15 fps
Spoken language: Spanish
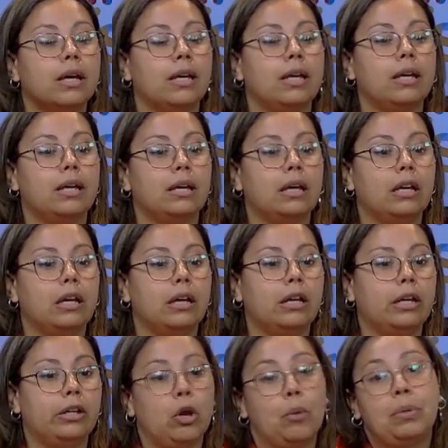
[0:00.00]

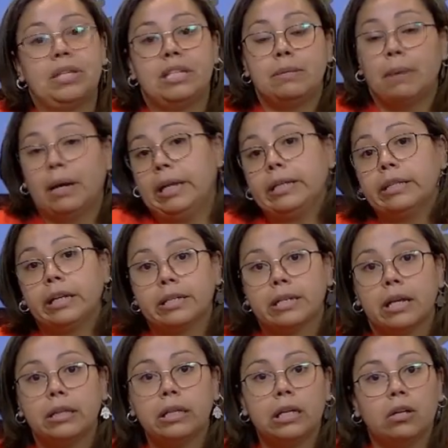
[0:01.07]
eh, en los principales tres
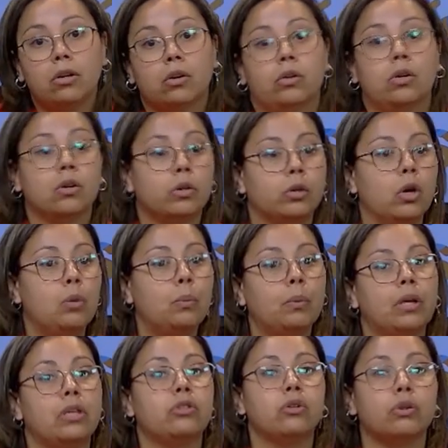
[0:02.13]
estilos, ¿no? crawl,
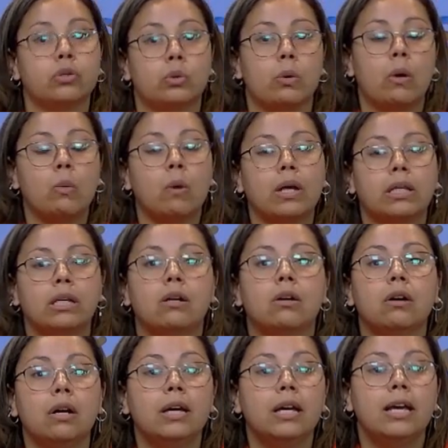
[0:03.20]
pecho y
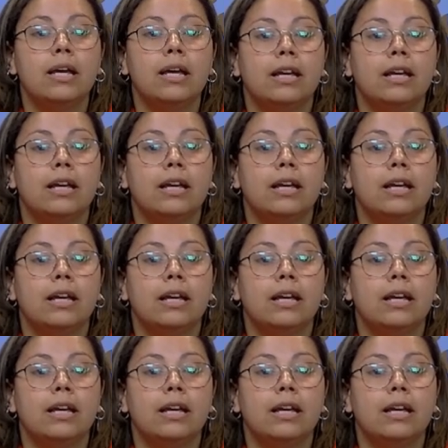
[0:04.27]
subacuático.